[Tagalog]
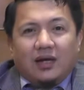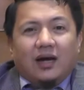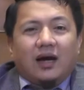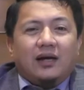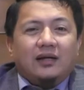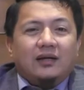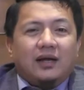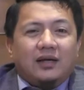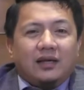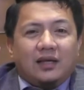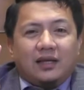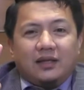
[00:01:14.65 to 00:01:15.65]

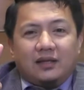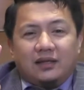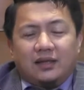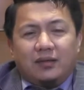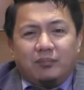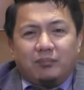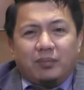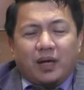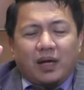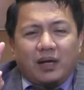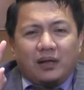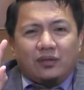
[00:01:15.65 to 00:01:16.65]
hanggang hindi
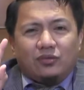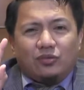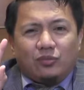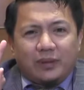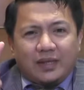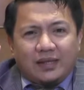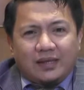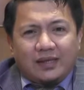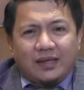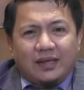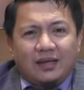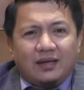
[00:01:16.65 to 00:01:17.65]
pa
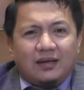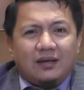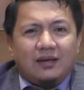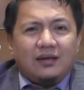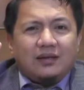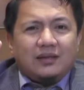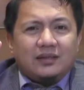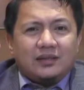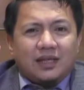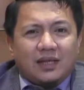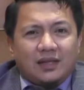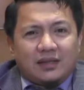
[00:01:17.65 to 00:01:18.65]
tumigil
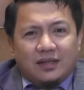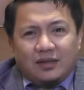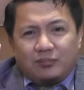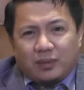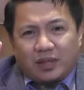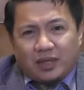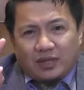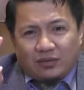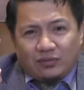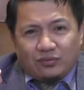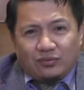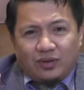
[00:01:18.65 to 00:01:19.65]
sa kanyang
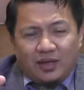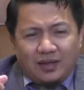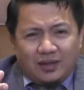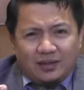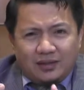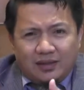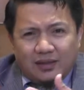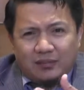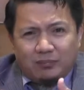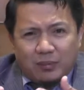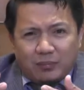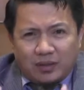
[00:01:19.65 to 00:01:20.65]
pagayuno, hanggat
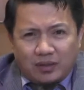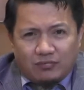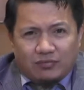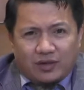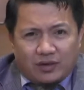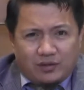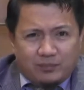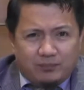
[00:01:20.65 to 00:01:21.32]
hindi pa mag-iftar.